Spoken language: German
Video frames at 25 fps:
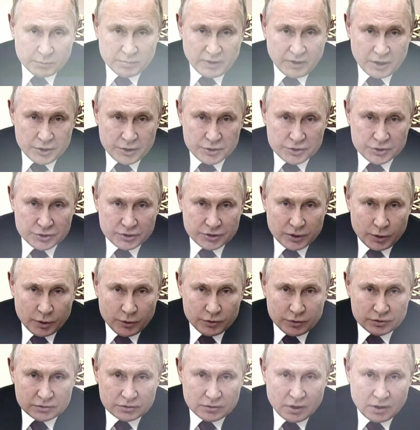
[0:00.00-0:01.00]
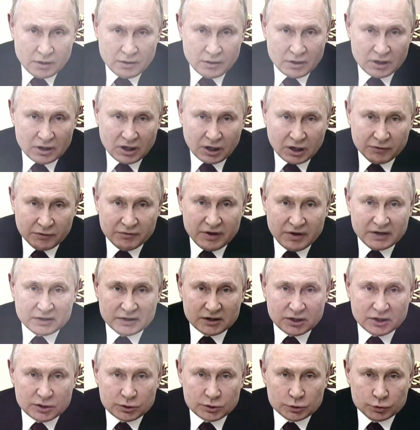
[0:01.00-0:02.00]
Ein völkerrechtswidriger
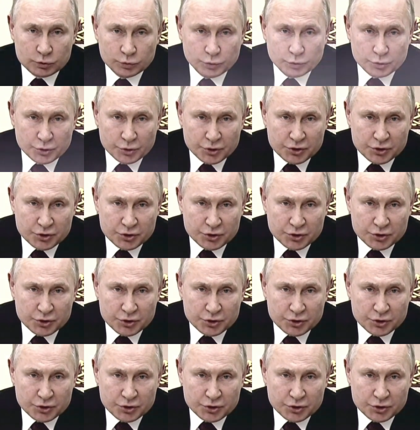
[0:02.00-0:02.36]
Angriff